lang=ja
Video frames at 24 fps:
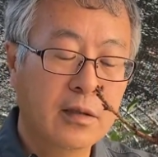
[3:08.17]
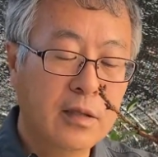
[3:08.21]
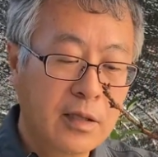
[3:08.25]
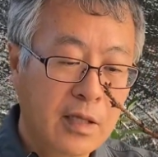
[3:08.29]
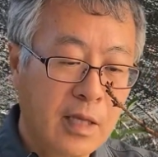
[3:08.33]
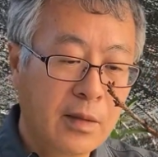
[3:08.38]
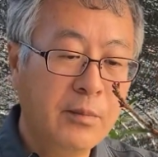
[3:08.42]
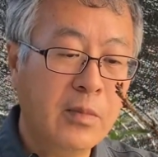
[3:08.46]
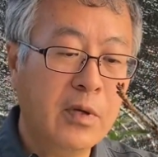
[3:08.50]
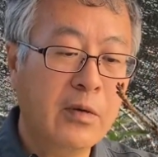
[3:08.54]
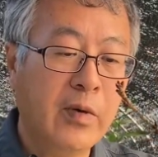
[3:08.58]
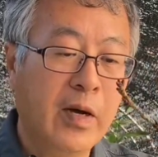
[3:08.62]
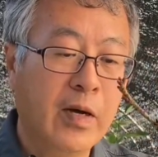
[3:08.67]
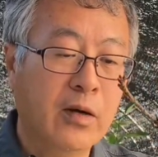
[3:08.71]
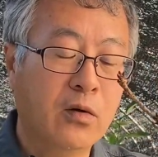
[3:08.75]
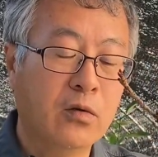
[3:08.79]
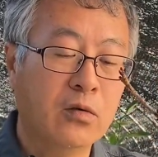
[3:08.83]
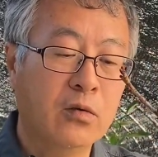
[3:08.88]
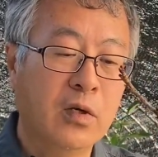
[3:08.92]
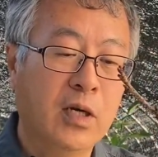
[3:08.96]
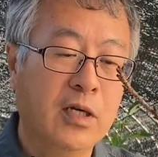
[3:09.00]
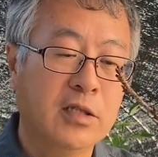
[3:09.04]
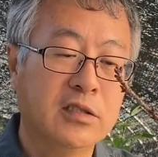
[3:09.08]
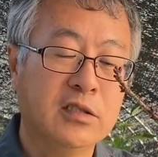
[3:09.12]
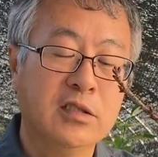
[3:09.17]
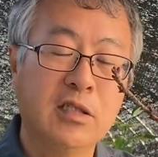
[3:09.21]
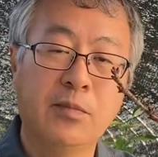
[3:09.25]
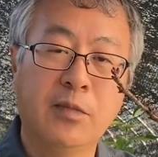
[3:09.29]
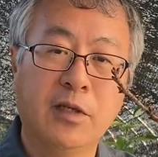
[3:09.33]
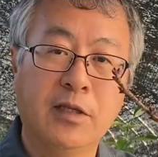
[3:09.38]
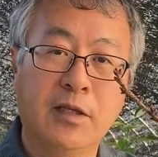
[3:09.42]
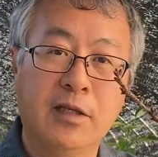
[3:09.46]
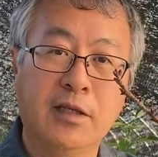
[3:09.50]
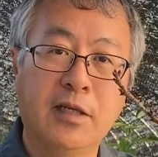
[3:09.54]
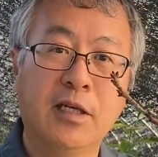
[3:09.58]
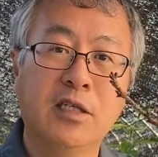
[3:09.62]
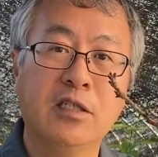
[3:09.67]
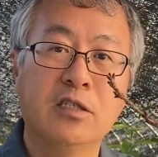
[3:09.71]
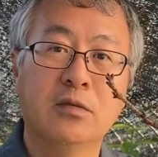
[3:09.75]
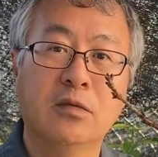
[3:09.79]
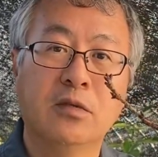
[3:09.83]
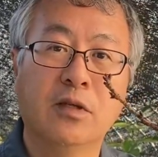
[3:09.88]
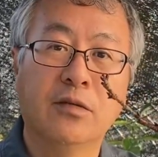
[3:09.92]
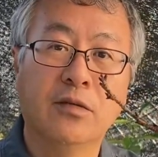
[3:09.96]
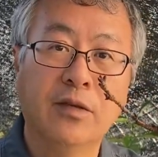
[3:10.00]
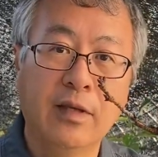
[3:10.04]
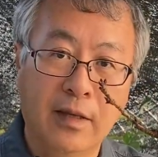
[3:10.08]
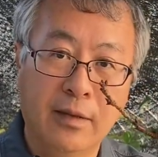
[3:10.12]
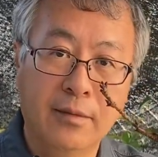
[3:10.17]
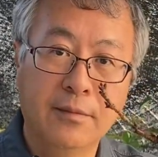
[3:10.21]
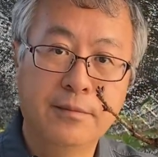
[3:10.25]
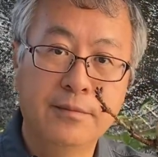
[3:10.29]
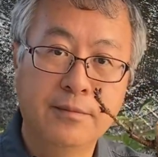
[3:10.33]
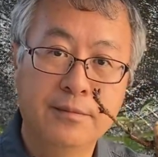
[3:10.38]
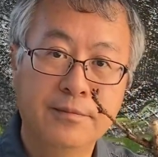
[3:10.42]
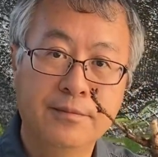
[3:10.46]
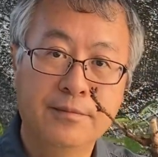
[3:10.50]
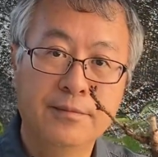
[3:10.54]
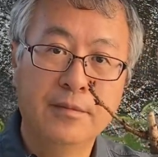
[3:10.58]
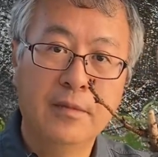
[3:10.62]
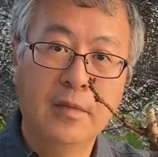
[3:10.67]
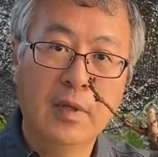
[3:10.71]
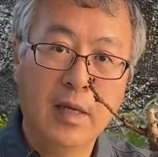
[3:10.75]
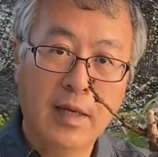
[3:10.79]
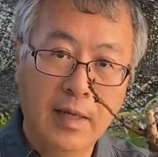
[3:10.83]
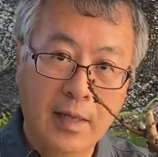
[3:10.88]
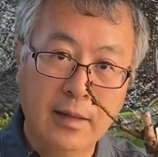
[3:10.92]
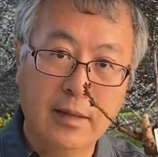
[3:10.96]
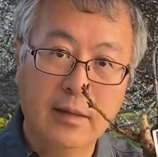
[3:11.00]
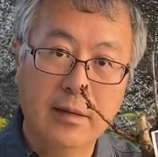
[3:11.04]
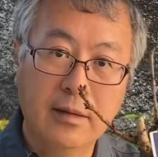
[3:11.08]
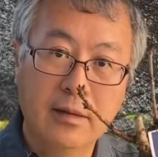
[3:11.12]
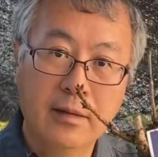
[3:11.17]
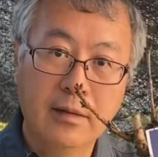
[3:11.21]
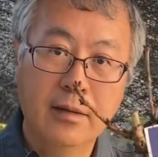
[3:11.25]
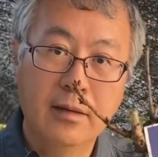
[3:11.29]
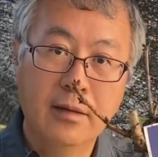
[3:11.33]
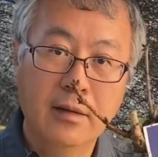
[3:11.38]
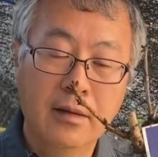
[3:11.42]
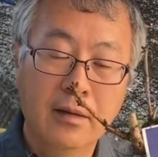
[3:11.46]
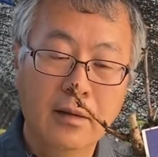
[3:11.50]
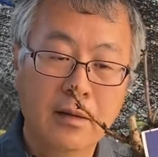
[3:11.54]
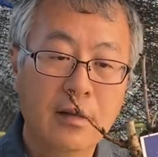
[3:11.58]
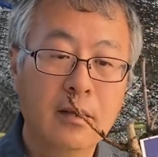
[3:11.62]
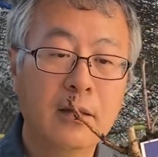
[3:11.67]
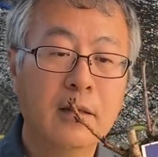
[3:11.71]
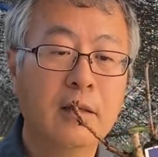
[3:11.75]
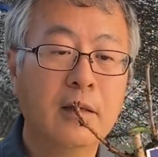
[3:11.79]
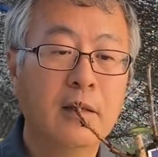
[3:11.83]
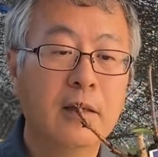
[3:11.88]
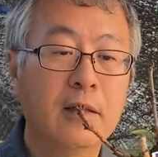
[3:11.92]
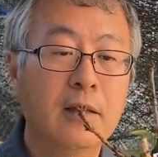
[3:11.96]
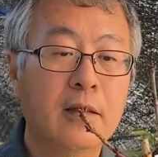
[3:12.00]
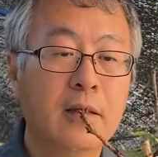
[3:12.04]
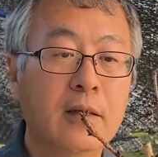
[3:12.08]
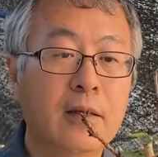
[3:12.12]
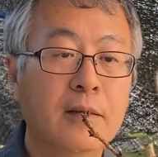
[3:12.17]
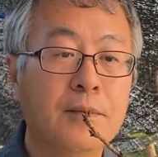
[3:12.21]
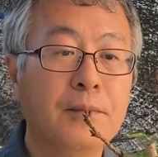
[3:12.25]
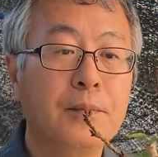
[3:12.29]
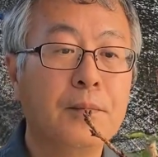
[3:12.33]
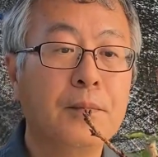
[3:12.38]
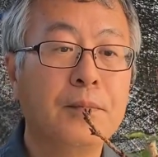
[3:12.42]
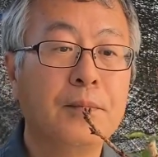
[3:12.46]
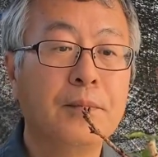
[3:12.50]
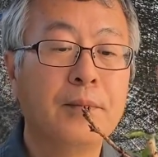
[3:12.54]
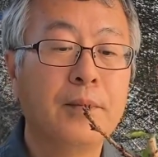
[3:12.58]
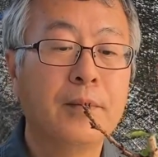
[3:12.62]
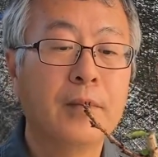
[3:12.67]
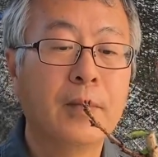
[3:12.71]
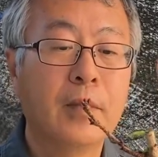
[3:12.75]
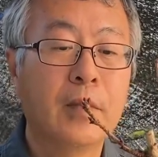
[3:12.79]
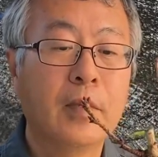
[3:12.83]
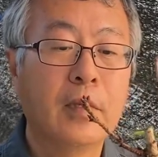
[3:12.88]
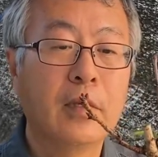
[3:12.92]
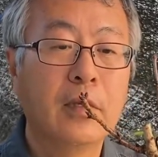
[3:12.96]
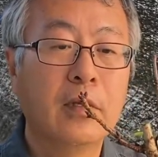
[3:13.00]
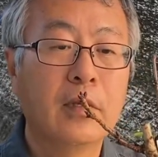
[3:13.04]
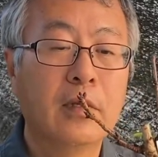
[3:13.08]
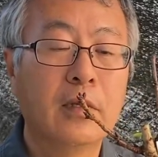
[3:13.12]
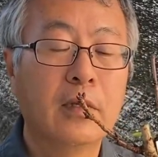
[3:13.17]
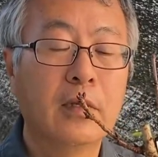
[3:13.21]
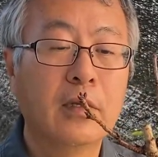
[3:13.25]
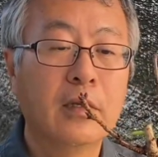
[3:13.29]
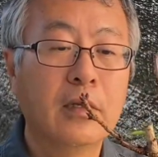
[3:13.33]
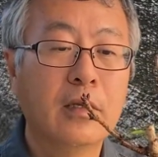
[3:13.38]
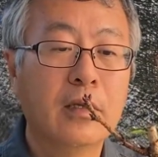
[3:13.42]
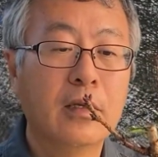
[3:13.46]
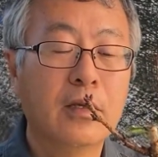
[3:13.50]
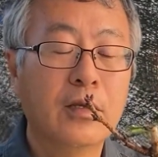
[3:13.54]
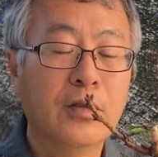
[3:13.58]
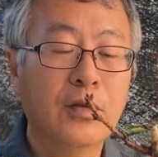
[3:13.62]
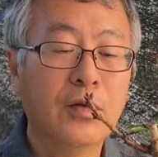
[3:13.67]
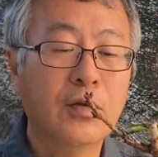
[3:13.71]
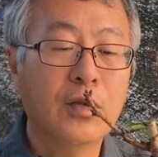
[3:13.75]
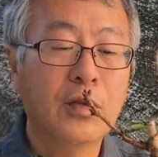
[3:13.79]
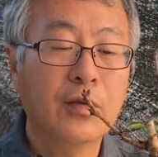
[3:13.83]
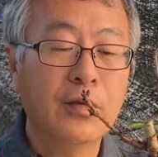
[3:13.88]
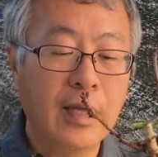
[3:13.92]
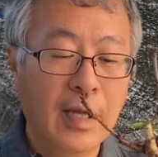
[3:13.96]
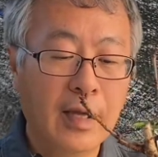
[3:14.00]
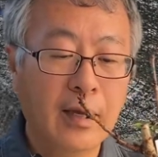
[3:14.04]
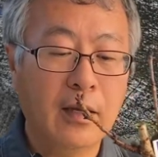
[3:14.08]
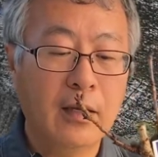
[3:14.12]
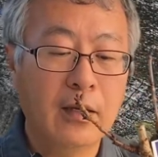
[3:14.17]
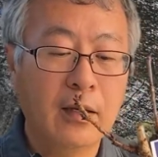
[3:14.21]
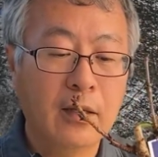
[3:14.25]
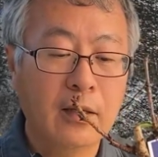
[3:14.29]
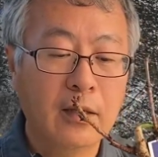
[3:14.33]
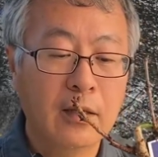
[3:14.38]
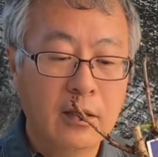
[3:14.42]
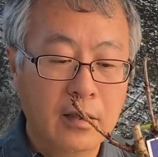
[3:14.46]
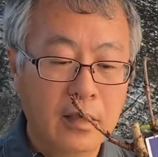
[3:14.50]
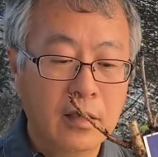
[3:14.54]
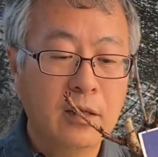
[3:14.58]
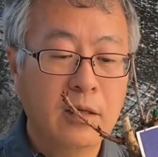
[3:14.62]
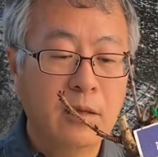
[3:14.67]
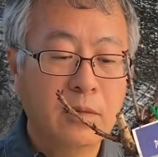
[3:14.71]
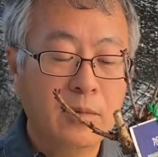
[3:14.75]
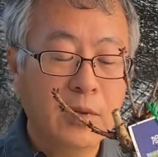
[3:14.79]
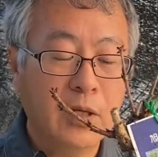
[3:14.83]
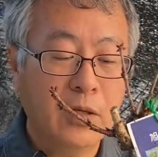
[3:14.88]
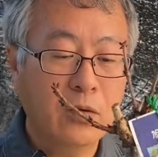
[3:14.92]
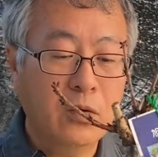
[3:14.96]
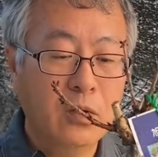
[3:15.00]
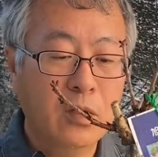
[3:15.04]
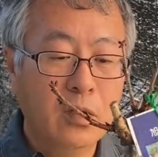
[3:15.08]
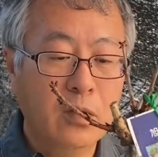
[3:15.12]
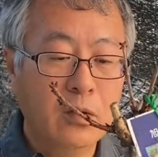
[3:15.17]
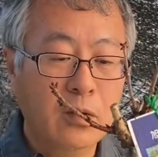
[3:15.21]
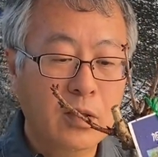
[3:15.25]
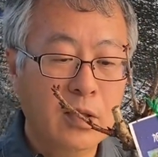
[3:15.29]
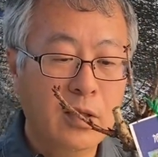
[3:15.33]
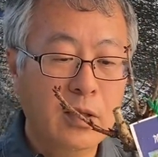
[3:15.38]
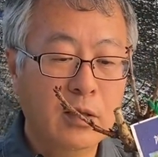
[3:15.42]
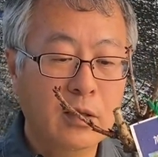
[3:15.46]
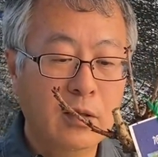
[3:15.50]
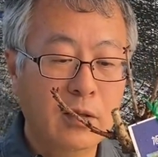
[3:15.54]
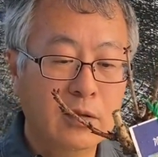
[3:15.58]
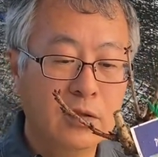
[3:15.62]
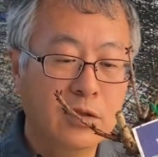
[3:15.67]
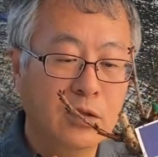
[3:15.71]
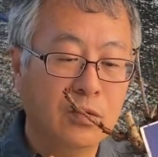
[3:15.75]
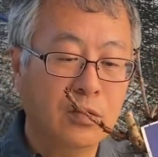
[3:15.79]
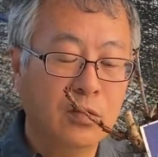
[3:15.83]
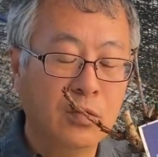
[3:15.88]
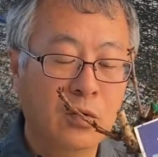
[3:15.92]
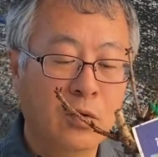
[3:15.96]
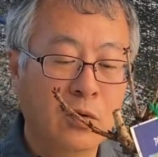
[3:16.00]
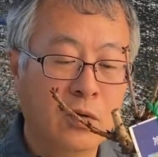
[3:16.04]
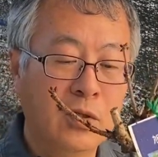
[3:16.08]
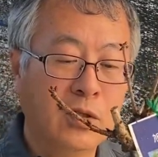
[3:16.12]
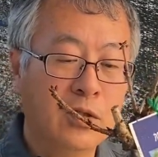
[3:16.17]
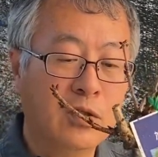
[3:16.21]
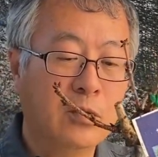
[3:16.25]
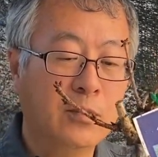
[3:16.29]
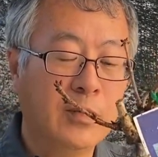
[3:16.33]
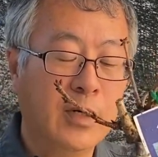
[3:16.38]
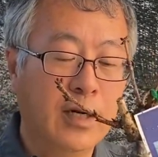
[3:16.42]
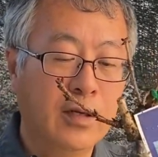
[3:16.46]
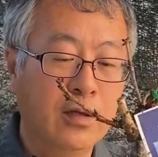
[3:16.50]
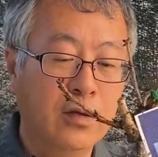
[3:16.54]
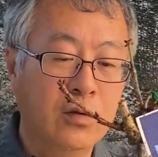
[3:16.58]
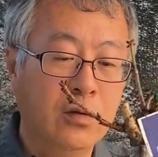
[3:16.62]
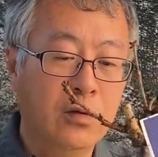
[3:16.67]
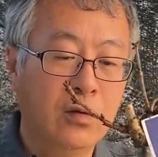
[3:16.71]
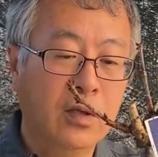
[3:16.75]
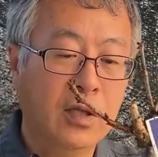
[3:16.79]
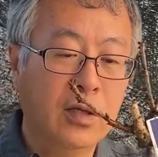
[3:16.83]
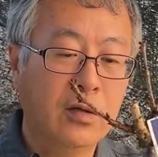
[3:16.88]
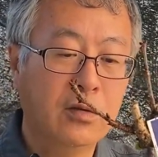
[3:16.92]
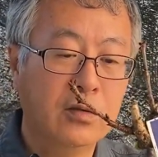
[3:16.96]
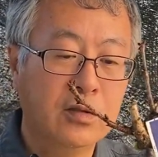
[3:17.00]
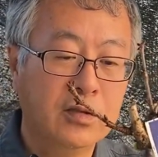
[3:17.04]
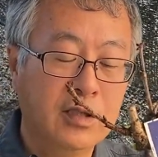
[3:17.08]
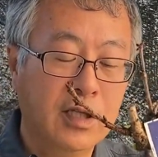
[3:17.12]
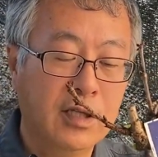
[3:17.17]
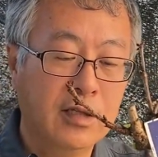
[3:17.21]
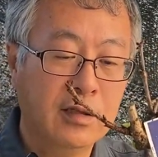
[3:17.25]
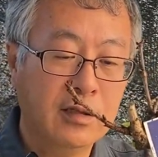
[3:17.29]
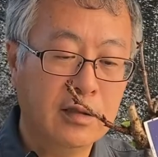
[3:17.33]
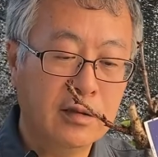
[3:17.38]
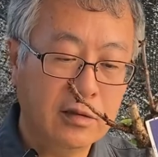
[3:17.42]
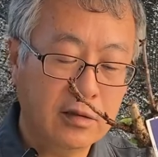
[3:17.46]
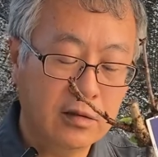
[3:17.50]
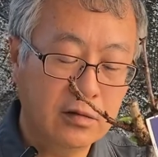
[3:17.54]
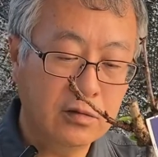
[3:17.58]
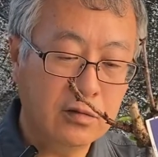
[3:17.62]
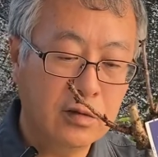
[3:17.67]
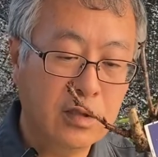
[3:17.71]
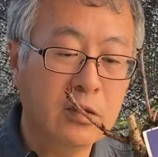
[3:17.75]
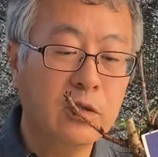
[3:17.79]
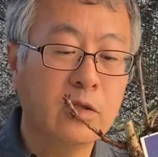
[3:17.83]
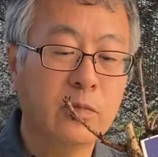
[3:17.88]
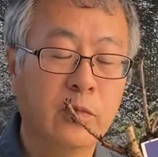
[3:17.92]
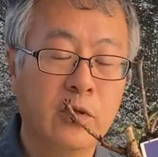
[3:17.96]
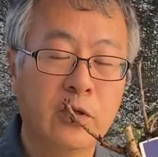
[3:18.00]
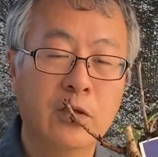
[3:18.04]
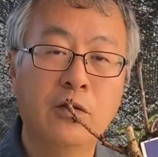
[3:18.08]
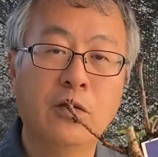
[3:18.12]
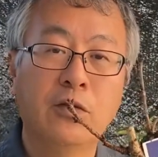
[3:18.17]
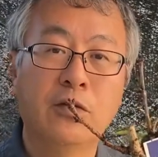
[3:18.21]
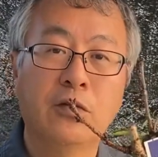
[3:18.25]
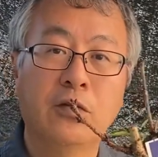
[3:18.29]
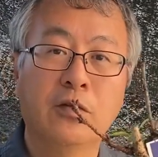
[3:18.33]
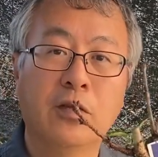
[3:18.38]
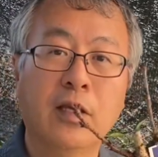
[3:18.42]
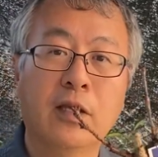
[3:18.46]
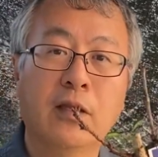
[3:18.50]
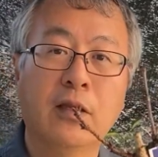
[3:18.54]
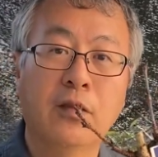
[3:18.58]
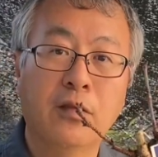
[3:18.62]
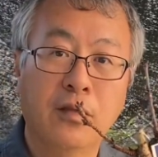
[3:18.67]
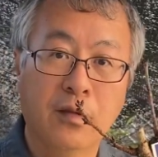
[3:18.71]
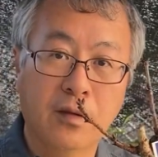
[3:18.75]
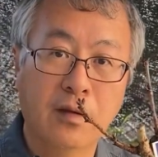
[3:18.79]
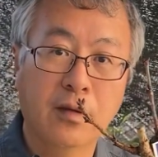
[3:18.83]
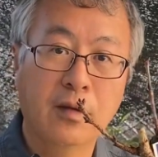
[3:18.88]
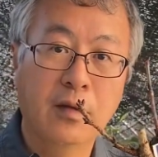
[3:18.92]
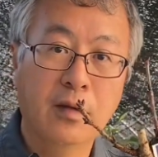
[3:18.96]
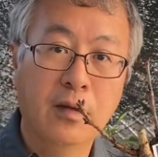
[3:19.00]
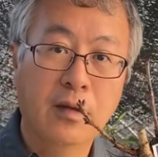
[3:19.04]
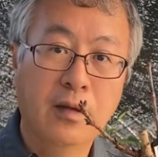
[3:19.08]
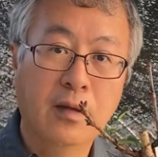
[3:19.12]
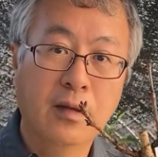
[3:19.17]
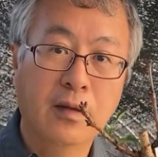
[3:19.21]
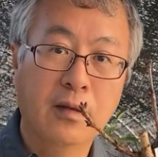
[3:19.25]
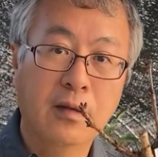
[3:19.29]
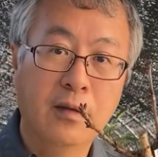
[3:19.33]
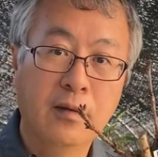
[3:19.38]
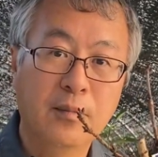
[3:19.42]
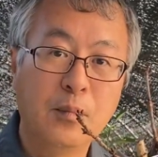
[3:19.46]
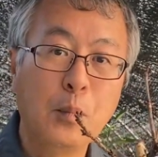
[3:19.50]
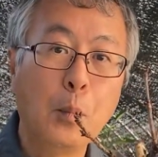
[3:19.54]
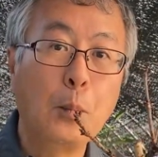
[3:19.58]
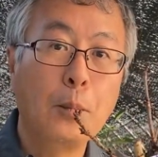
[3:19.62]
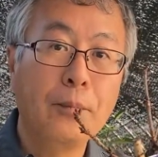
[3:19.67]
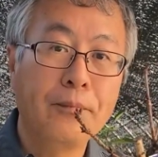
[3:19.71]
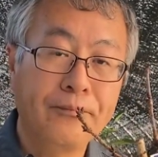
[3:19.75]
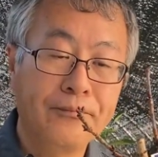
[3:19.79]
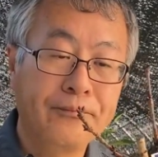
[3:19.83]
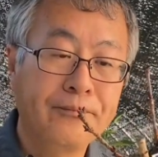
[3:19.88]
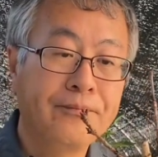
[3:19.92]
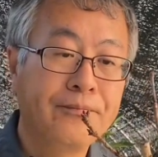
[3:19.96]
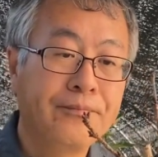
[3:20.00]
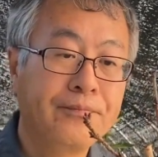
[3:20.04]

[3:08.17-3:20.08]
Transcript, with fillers: い、2年目はこの鉢でまだ大丈夫ですね。ですね。はい。もしかしたらちょっと一回り大きくしてもいいかもしれない。そうですね。まあこれよりちょっと一回り大きくしてっていうのも一つの手です。で、落葉した11